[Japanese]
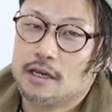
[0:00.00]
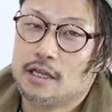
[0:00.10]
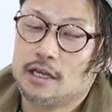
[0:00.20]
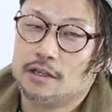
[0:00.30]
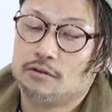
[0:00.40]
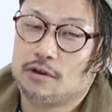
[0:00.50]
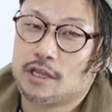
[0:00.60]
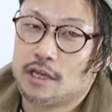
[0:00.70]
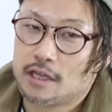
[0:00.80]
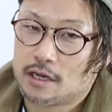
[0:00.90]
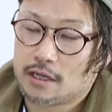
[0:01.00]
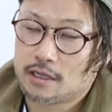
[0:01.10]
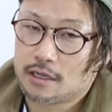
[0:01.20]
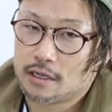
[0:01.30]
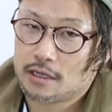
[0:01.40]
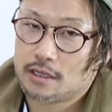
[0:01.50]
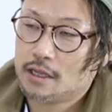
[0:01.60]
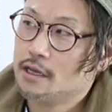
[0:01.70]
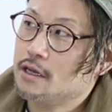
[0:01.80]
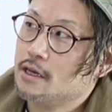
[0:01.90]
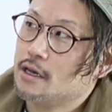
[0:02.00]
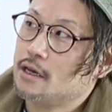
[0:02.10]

綺麗に表現できなかったりで、